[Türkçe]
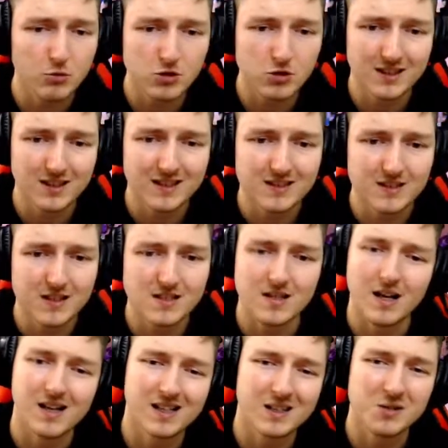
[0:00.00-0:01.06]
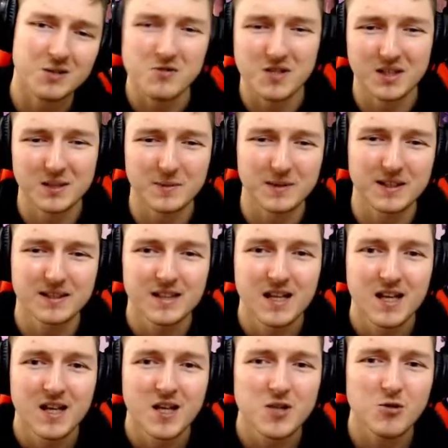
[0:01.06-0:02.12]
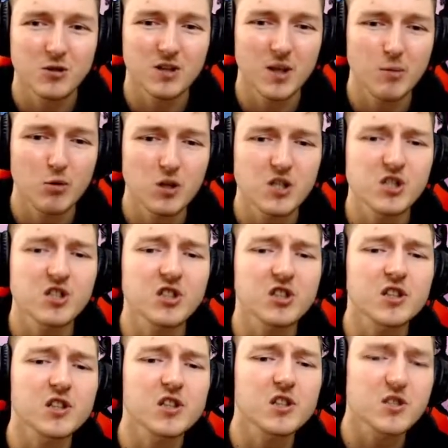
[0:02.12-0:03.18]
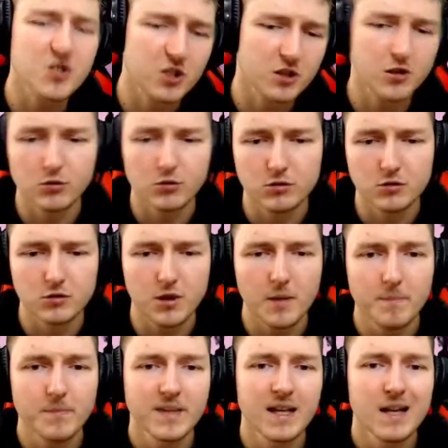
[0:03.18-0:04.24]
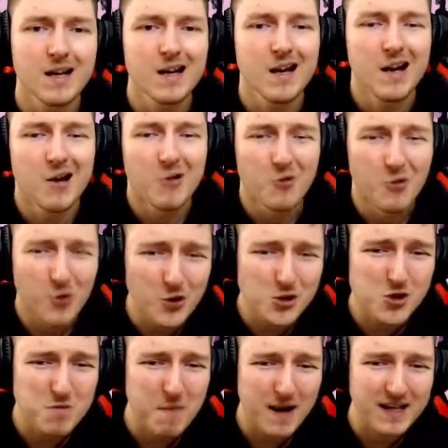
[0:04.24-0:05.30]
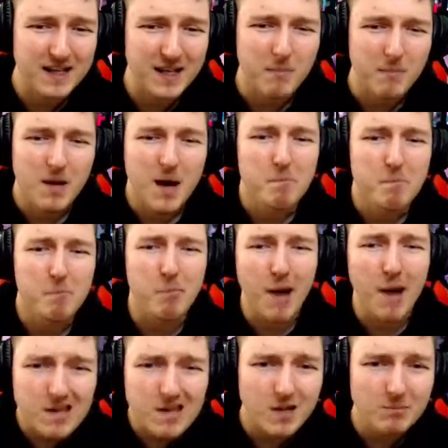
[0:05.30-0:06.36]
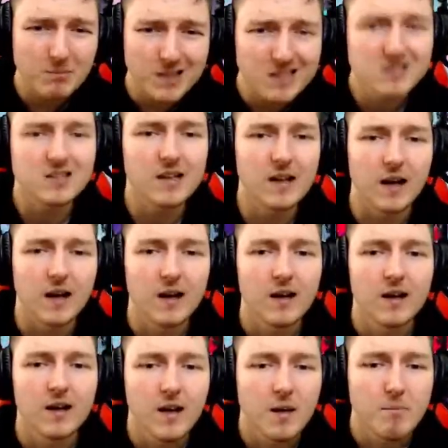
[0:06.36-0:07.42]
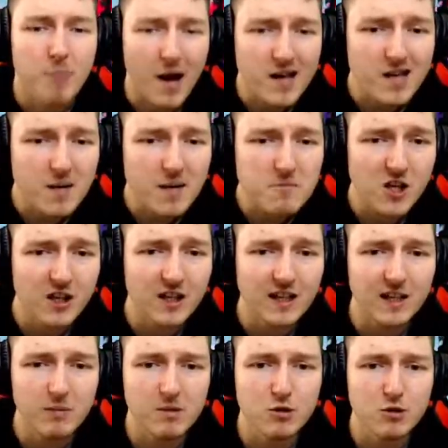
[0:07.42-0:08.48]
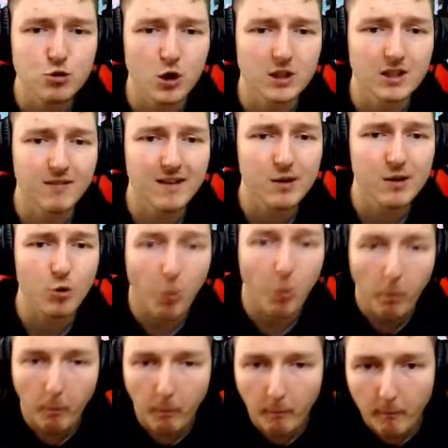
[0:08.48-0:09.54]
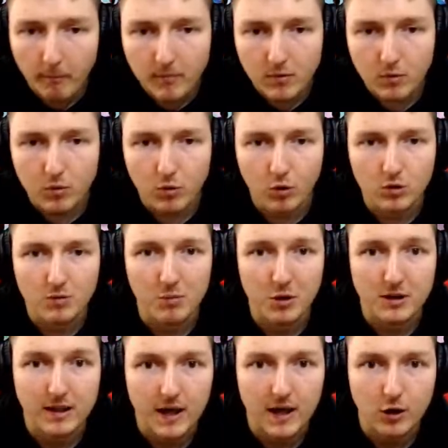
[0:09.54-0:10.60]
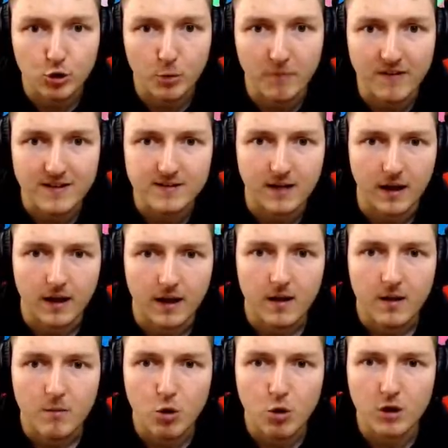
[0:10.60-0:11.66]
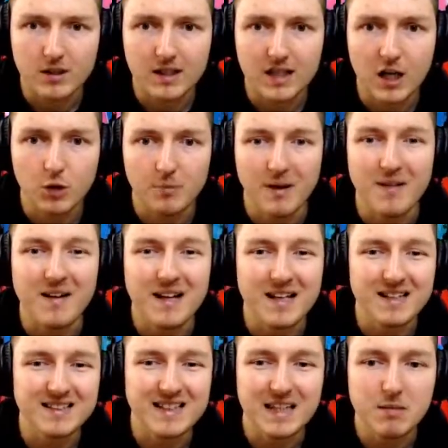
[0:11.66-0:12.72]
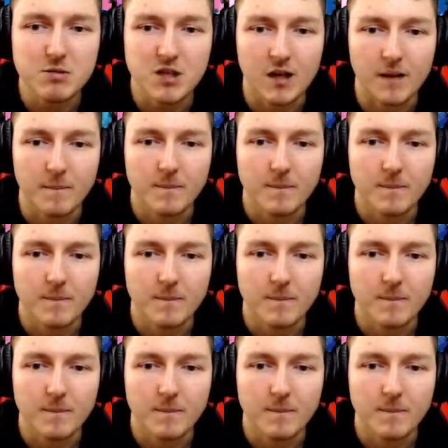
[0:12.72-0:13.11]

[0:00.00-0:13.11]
Ocak'ta gitseniz. Aralık Ocak'ta falan. Çok daha böyle şıkır şıkır olurdu. Uç bakayım. Bayramlık seni. Bayram şekeri gibiyiz şu anda var o... Oğlum bu kadar kartopu fazla. Bu kadar kartopu ama aslında iyi bir şey.